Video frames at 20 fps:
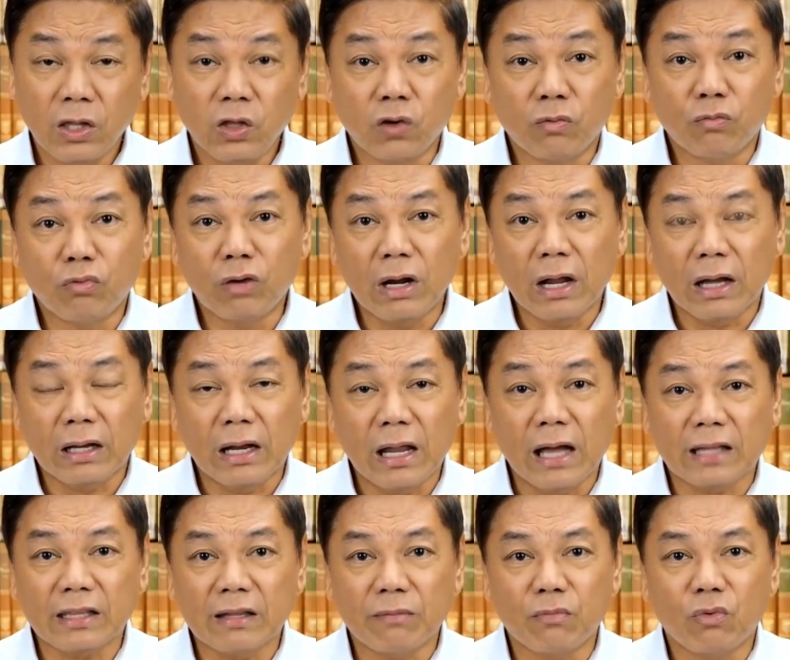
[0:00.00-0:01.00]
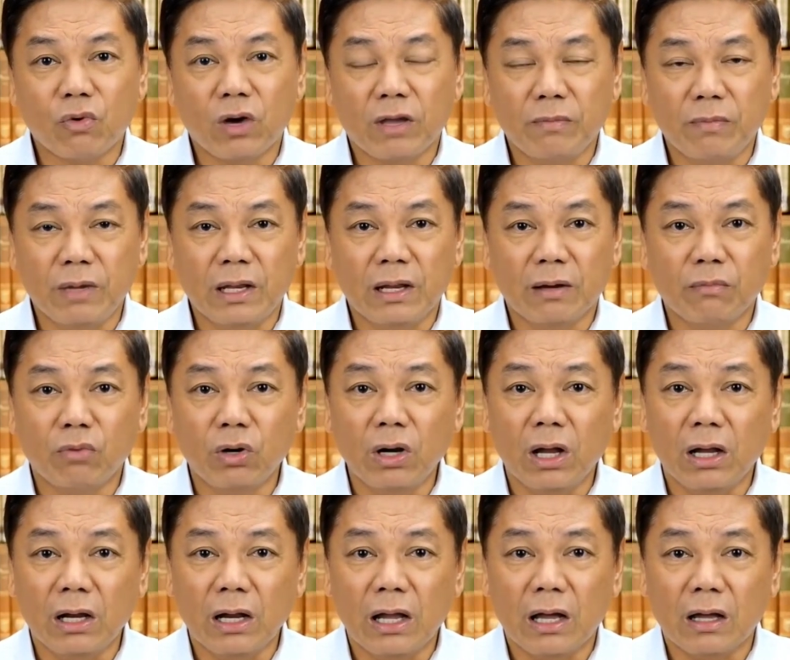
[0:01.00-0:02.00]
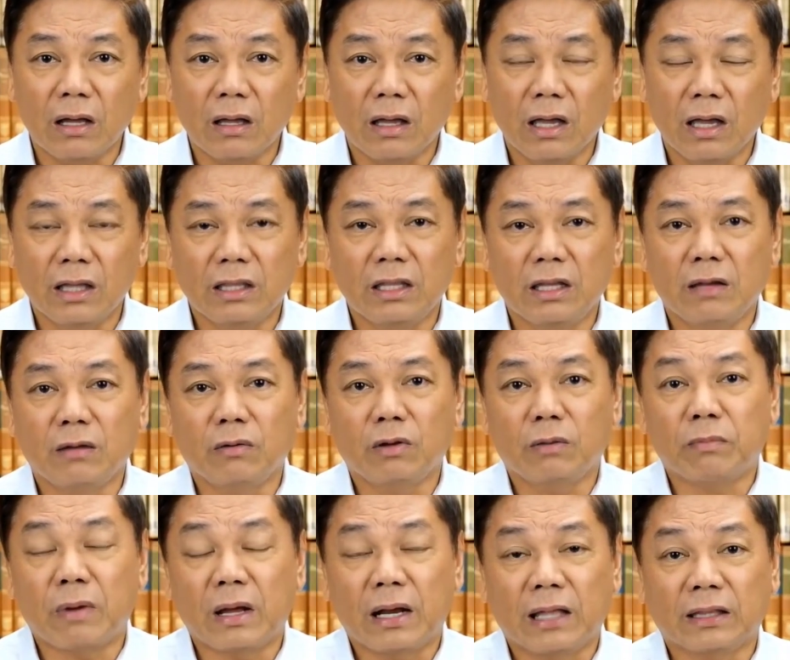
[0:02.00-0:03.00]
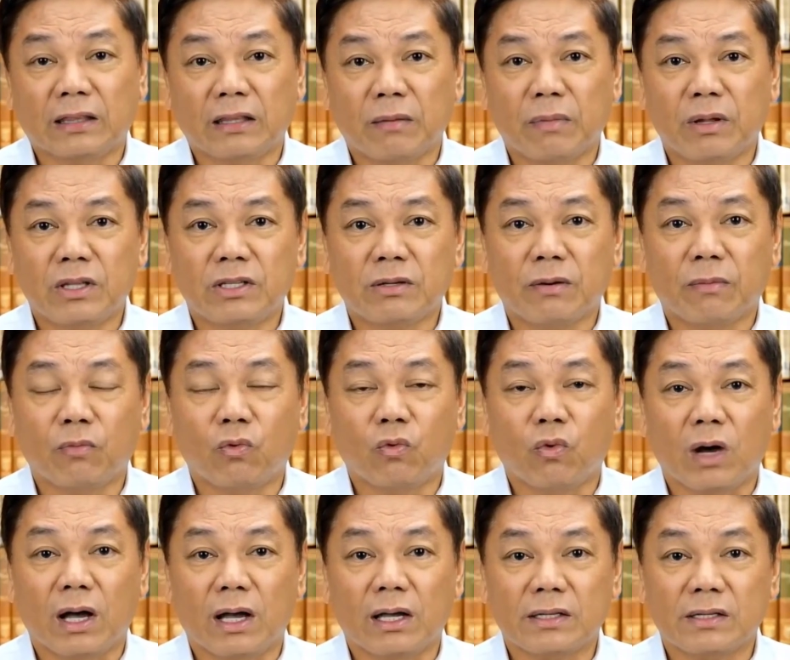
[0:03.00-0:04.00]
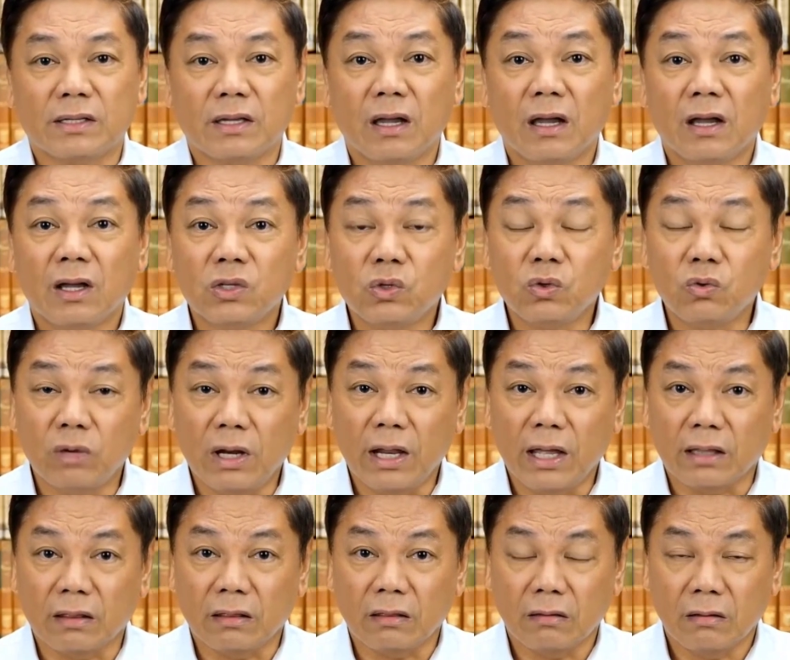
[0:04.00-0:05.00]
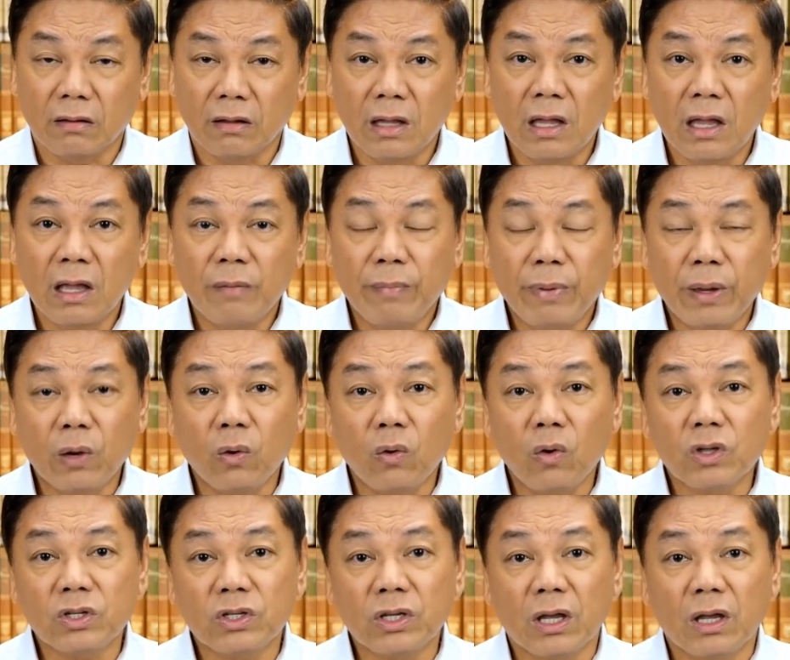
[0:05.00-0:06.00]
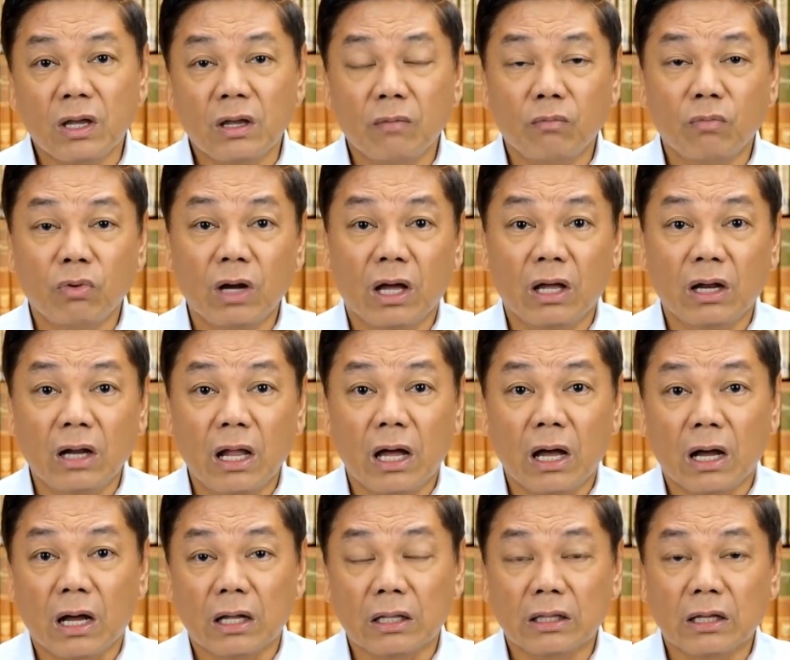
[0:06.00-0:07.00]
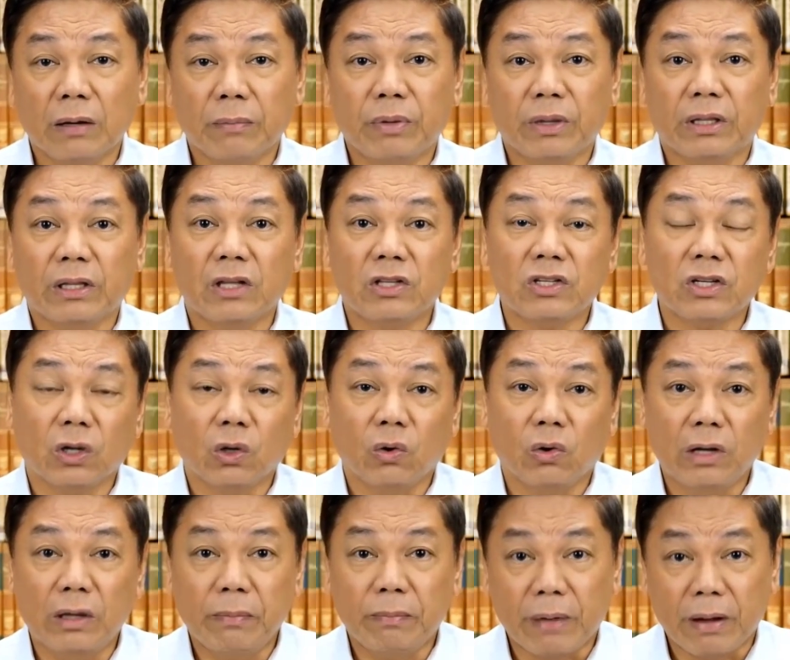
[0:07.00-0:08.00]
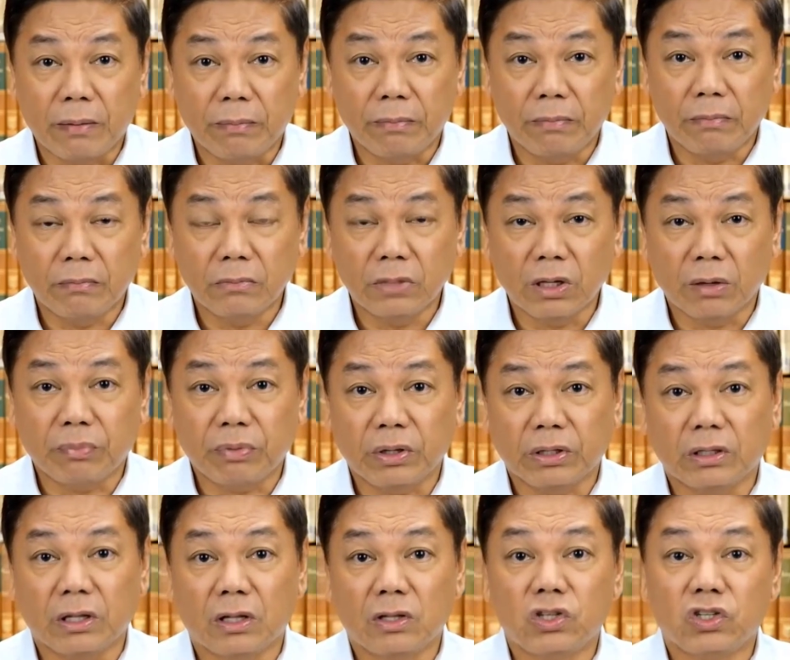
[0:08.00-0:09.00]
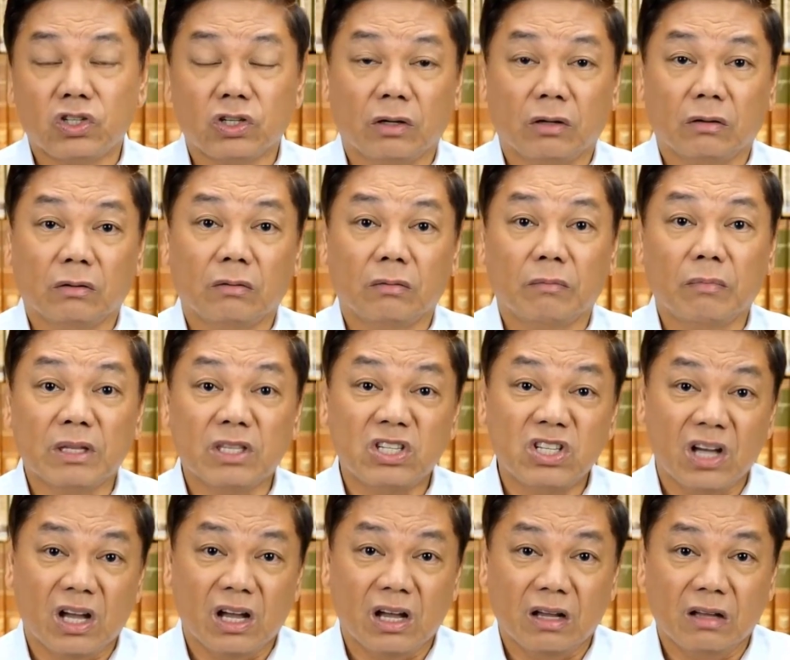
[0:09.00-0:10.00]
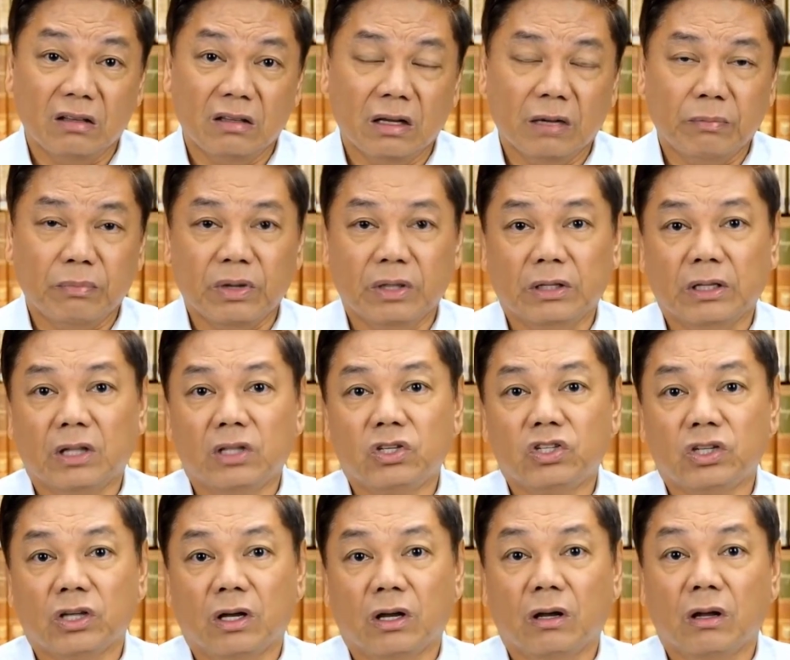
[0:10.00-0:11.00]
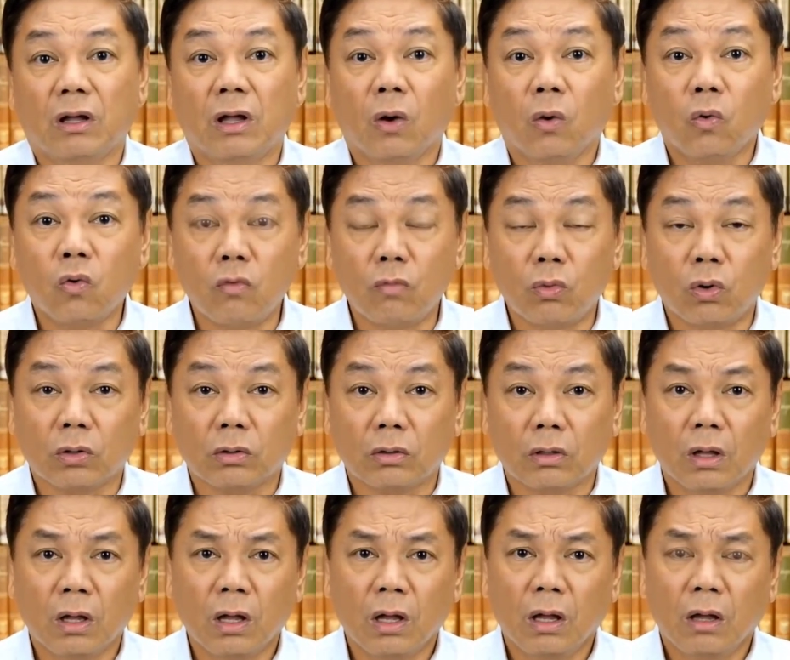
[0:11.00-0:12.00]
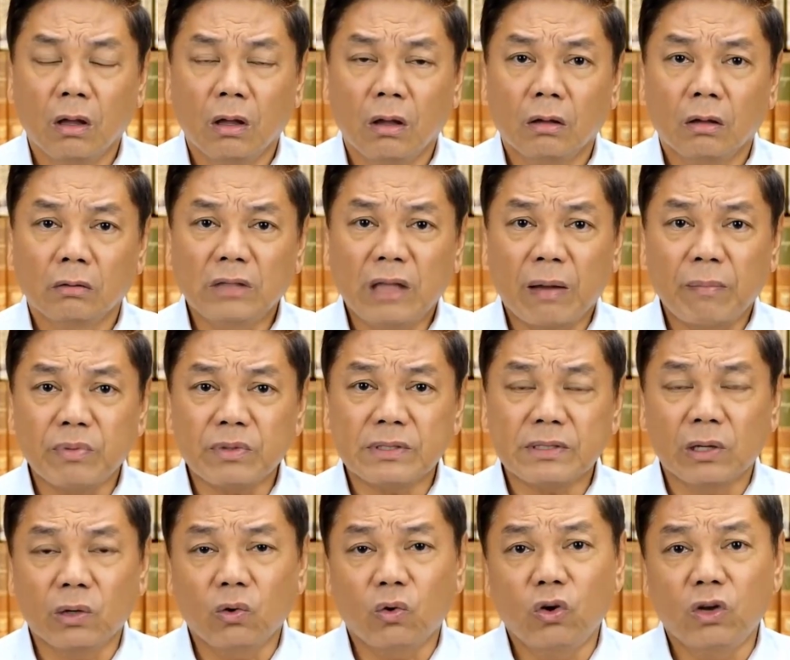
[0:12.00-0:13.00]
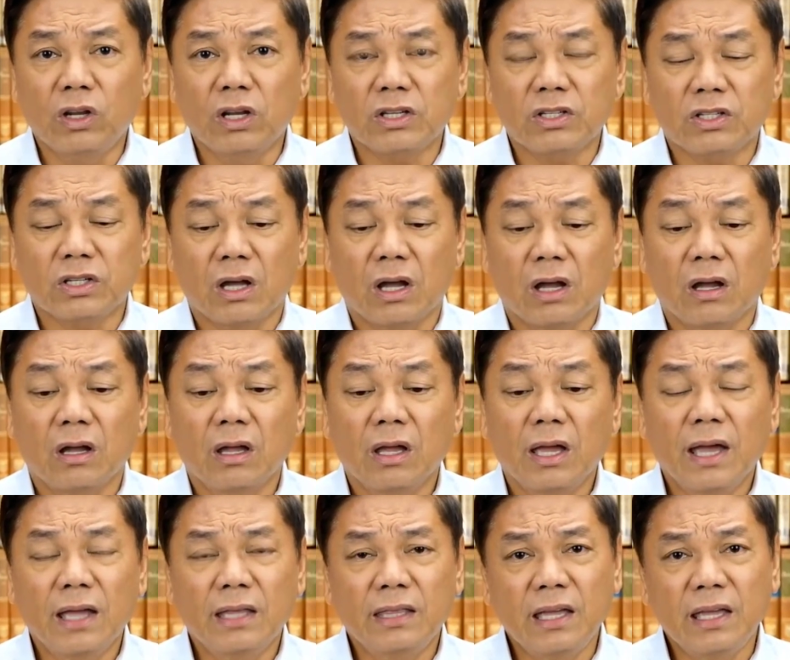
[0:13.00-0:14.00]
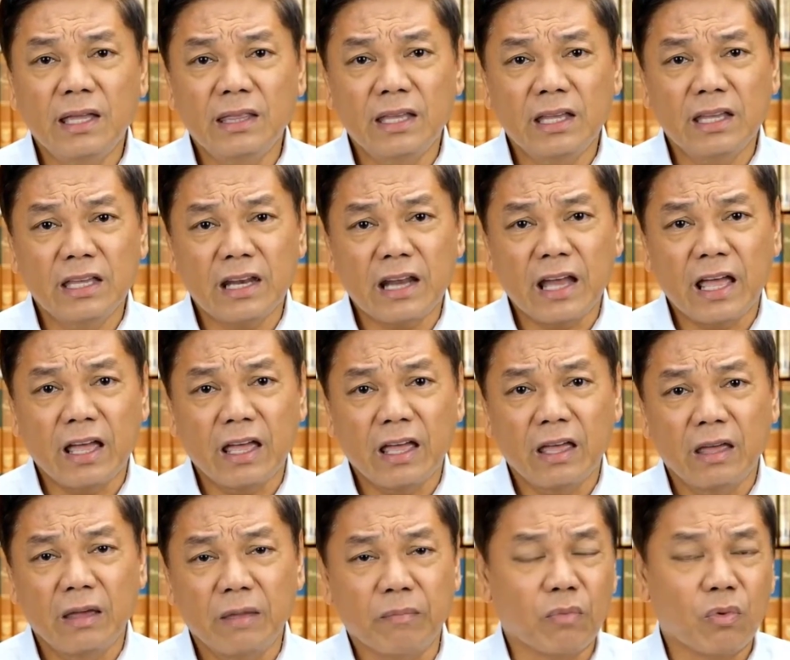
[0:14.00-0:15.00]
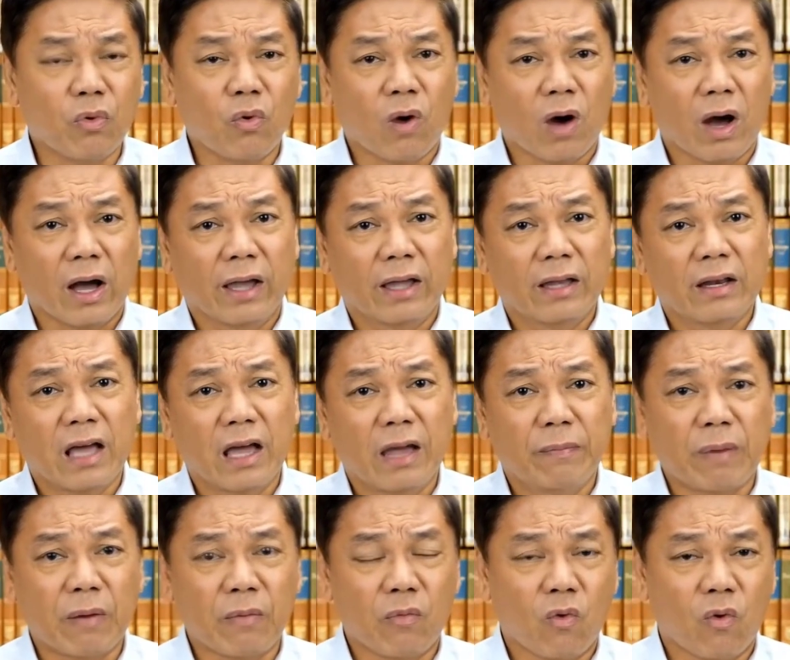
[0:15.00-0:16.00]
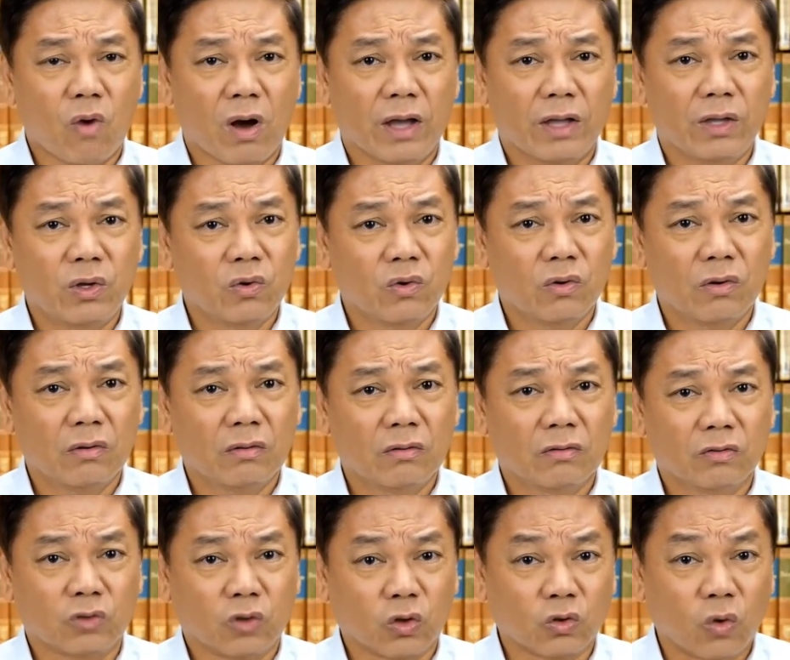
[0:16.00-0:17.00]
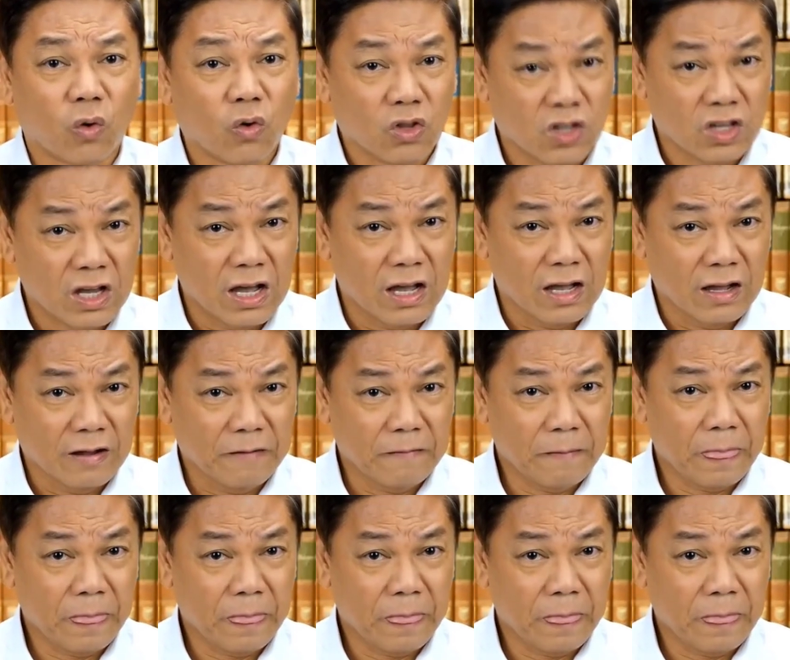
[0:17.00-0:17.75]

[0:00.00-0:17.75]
Yung bulaklak na buhay bilang bulaklak, edi malantaman siya bukas, sulit. Pero kung siya ay bulaklak at nagpretend siyang lollipop, nagpretend siyang batya, nagpretend siyang kumot, tapos naluoy na siya, eh di hindi niya na ibuhay, na ipamuhay yung totoo niya.